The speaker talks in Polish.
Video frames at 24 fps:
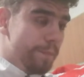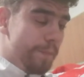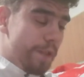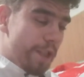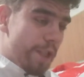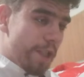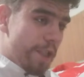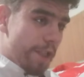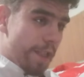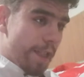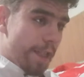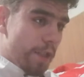
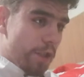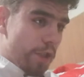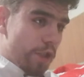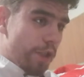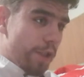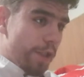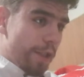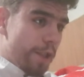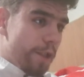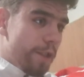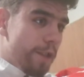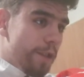dzisiaj,
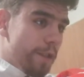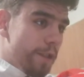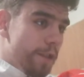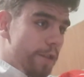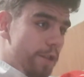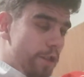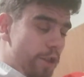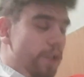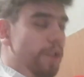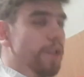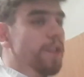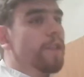czyli,
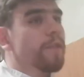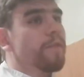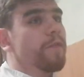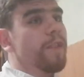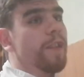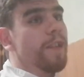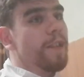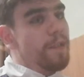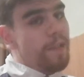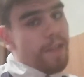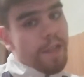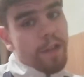czyli
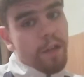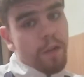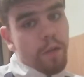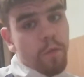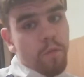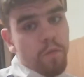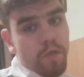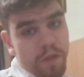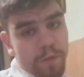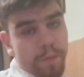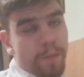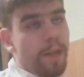
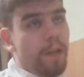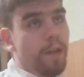28